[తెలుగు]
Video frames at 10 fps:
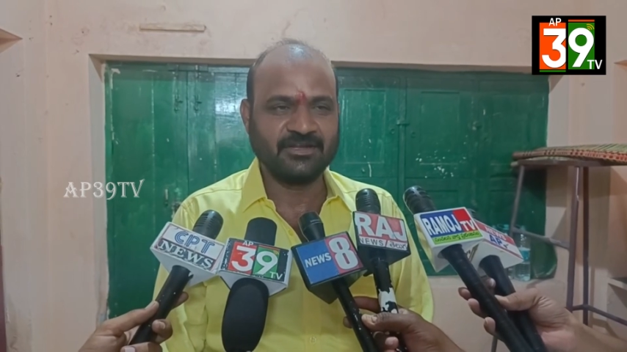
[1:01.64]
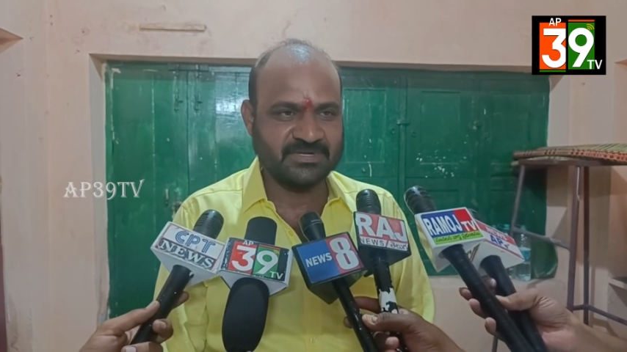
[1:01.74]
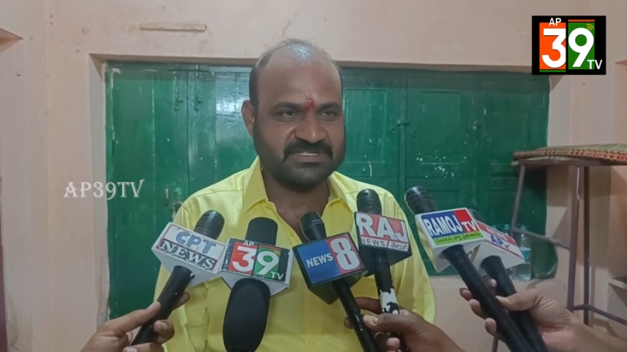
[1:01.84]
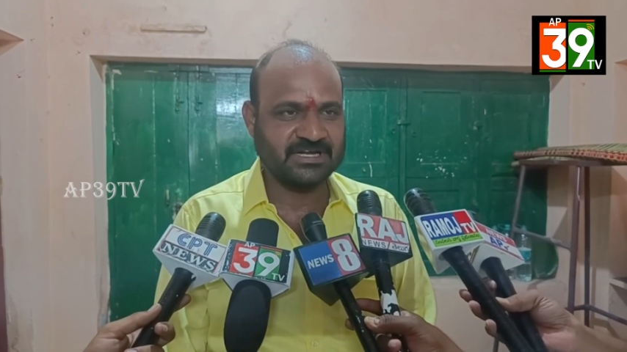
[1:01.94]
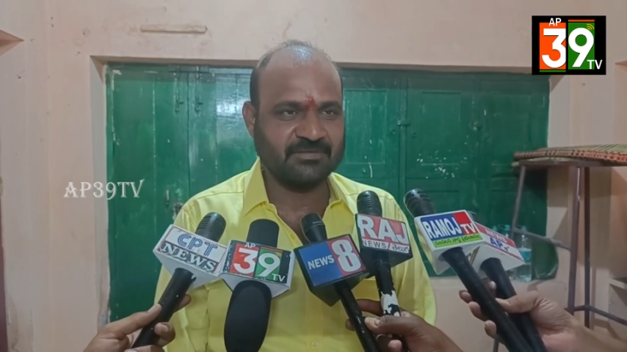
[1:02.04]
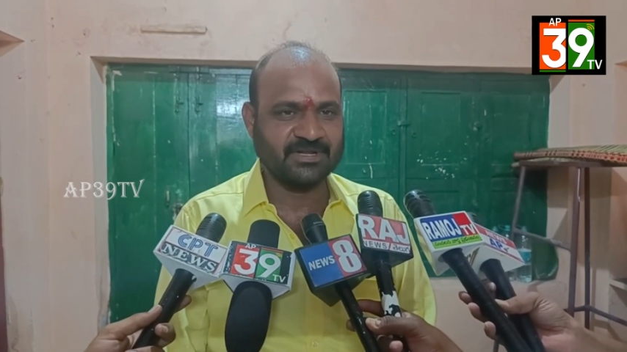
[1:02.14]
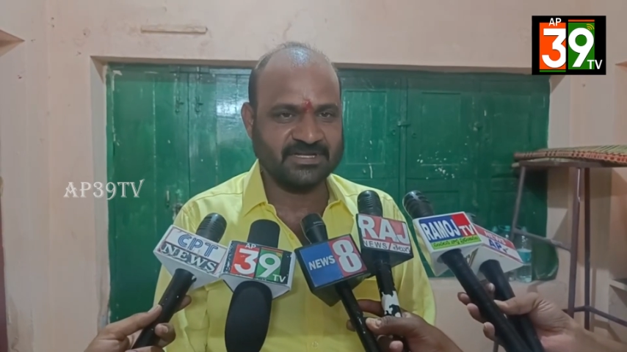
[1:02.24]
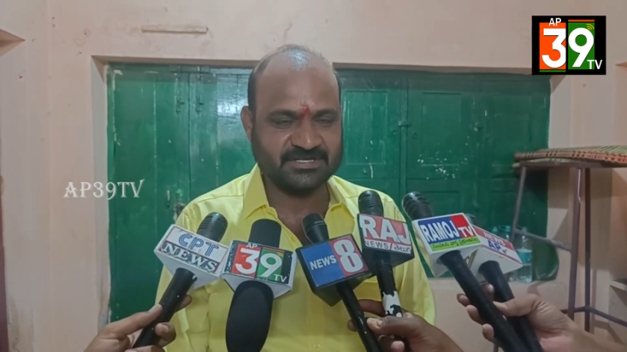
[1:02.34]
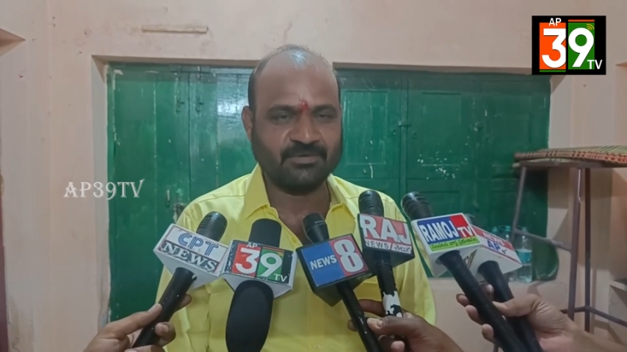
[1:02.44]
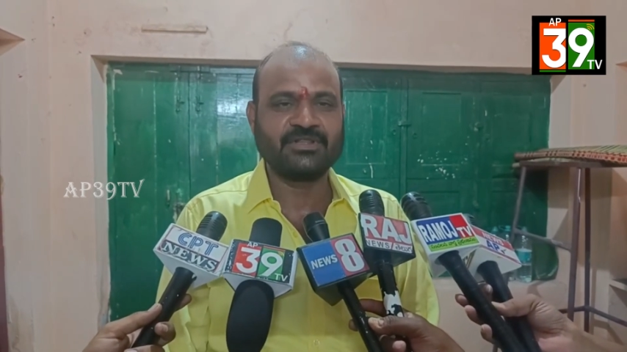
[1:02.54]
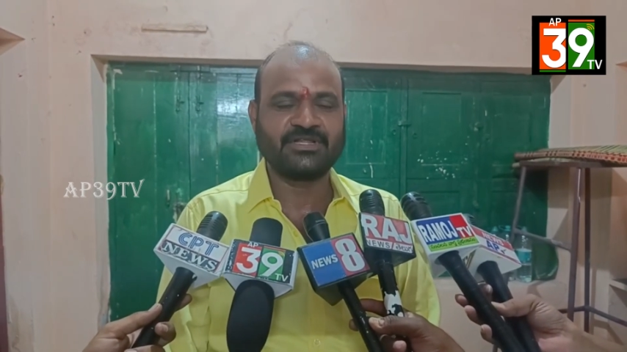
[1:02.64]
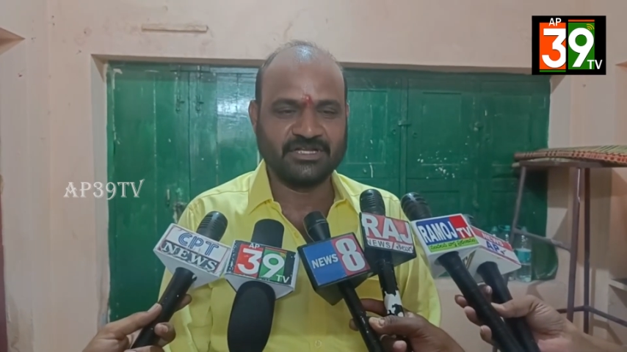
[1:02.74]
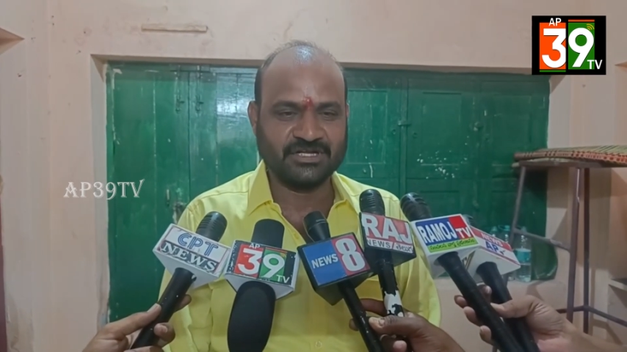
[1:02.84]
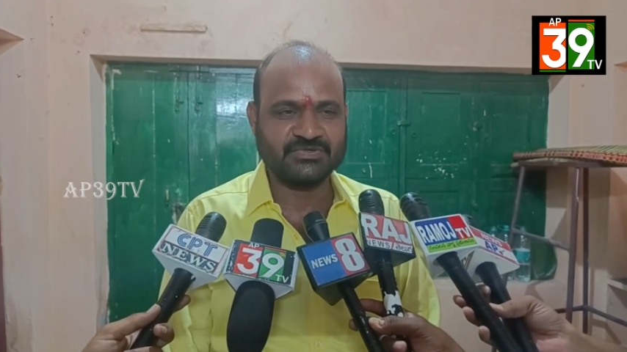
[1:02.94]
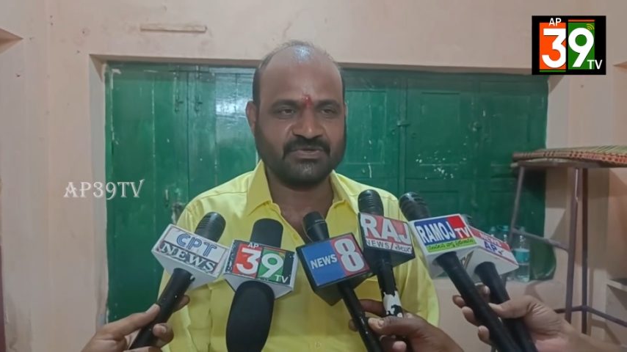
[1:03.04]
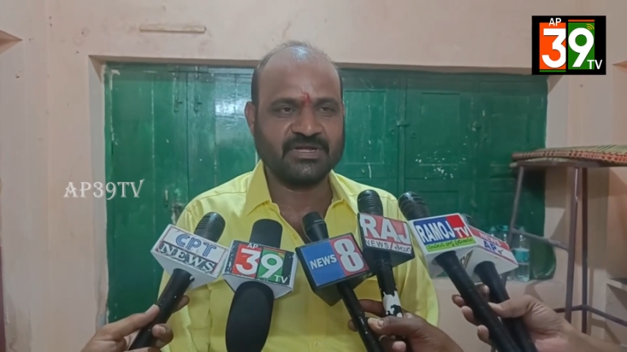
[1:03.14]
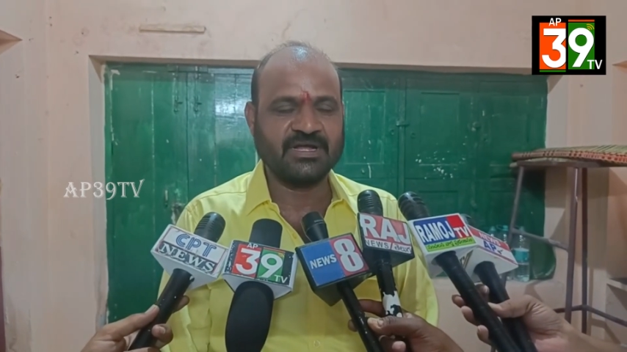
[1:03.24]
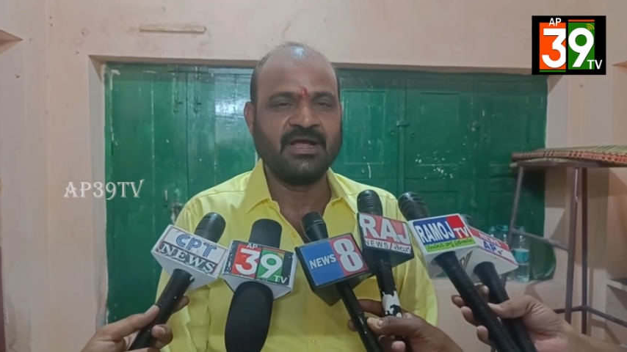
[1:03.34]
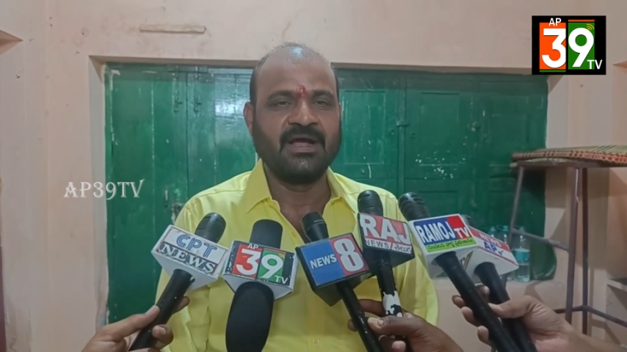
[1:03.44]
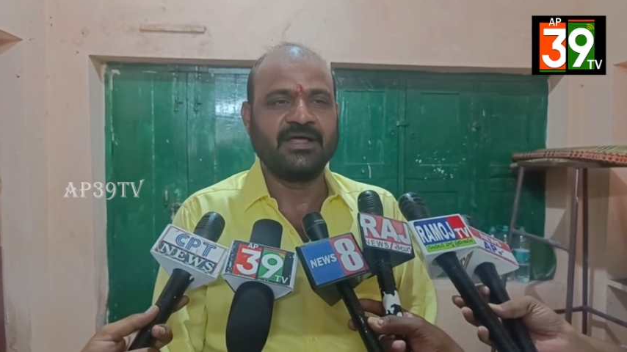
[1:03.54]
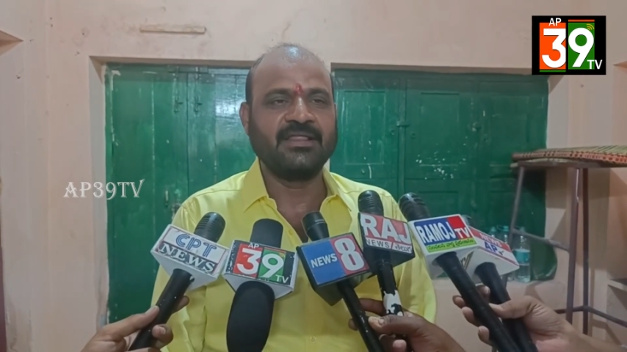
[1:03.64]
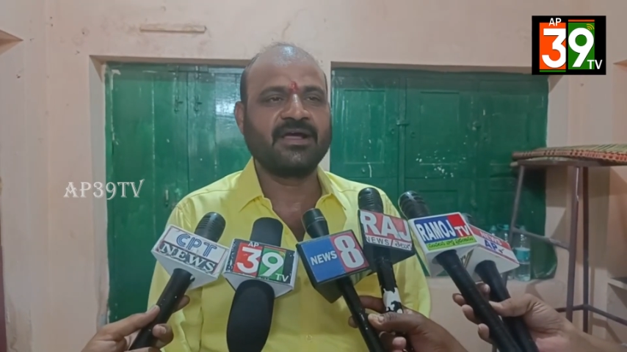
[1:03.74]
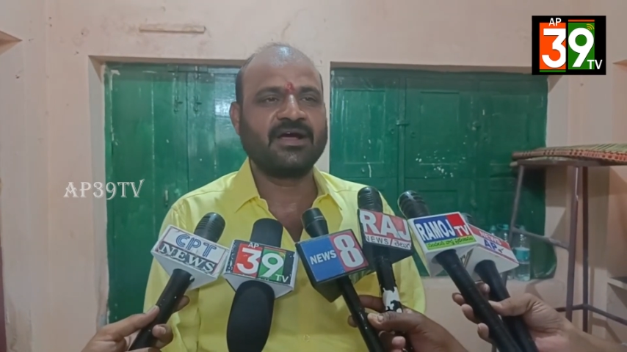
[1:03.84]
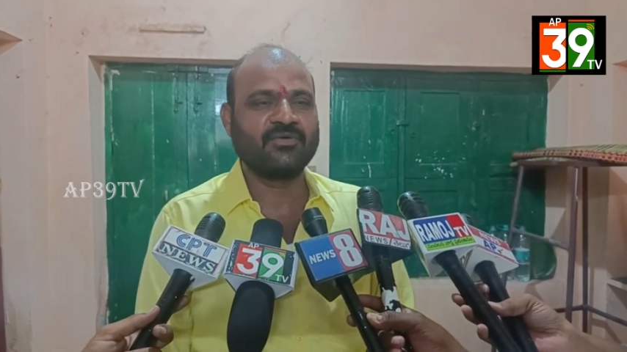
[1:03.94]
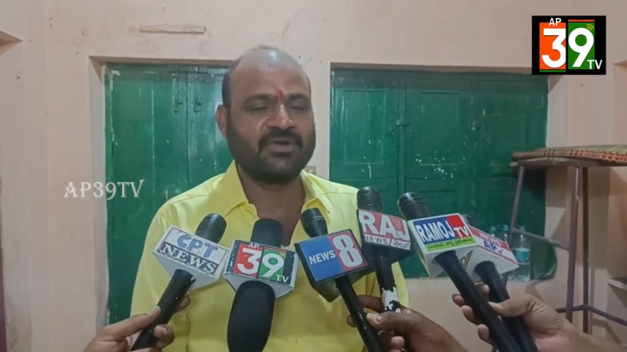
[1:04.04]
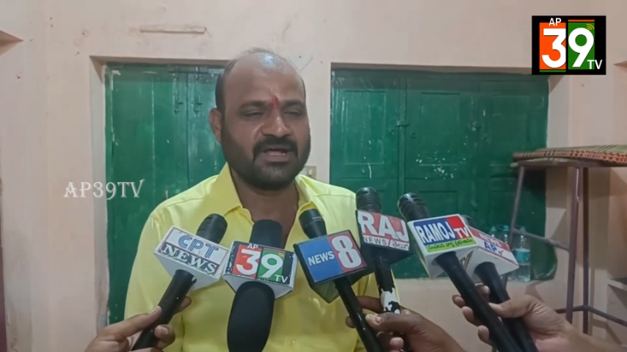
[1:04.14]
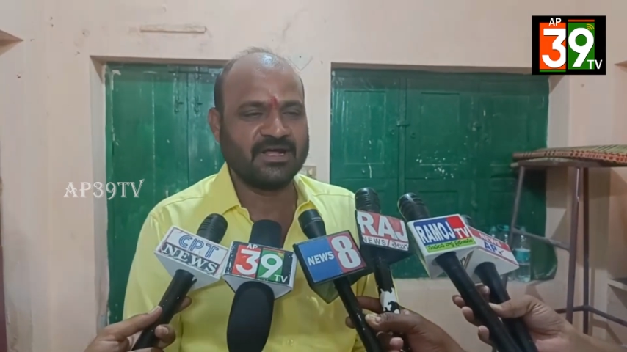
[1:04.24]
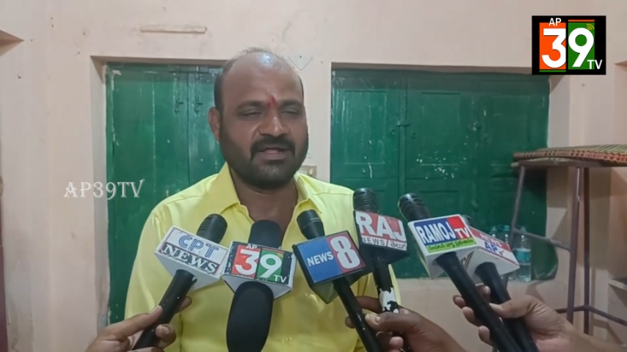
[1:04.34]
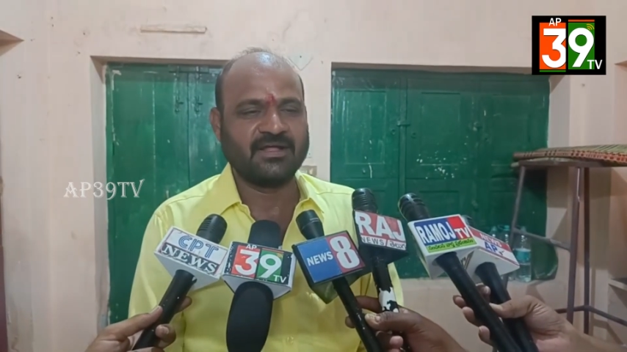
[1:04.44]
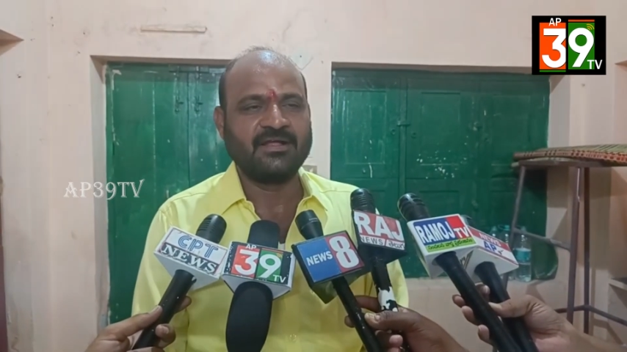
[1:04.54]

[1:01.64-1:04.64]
గెలిపిస్తామని సభను తెలియజేస్తున్నా అదే కాకుండా